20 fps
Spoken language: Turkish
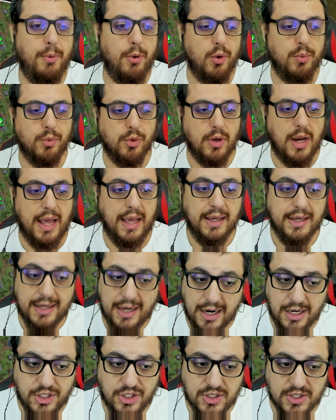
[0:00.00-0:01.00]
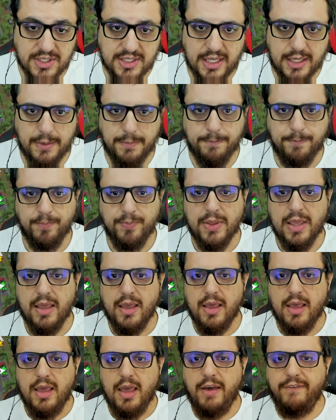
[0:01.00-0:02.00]
bölümüyle karşınızdayım.
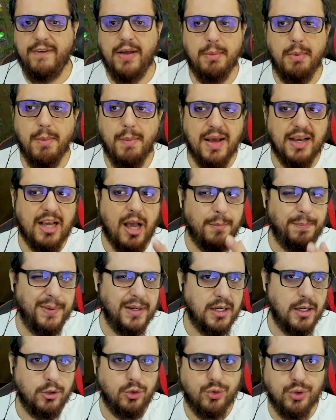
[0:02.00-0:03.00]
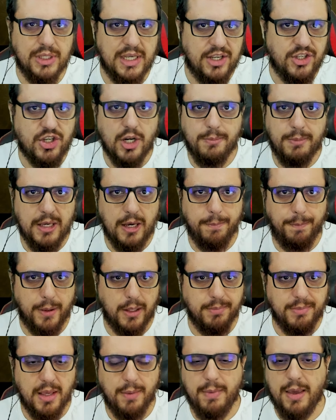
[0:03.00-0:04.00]
Efendim hemen kamp yerinden şu yiyeceği bir
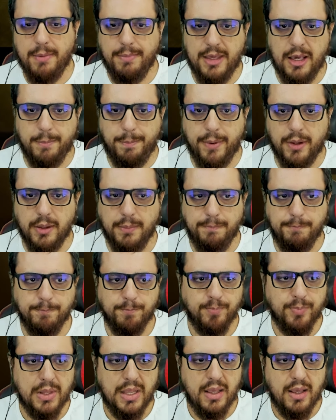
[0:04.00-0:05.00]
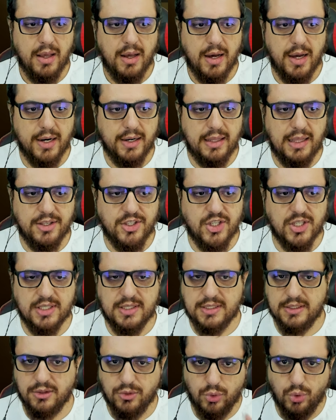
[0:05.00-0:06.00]
yapalım, yemeği bir yapalım. Aradan
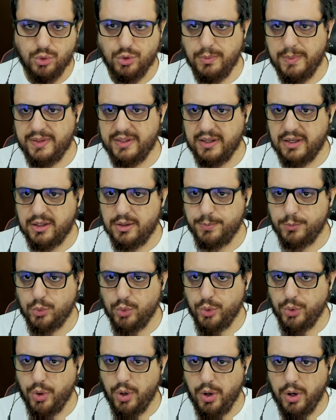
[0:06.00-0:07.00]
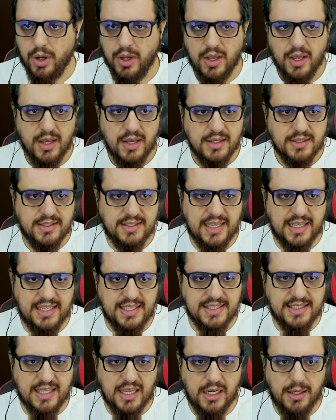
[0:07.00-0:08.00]
çıksın. Gözüme takıp duruyor.
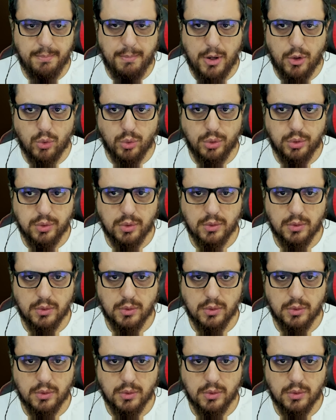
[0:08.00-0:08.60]
8 tane marul.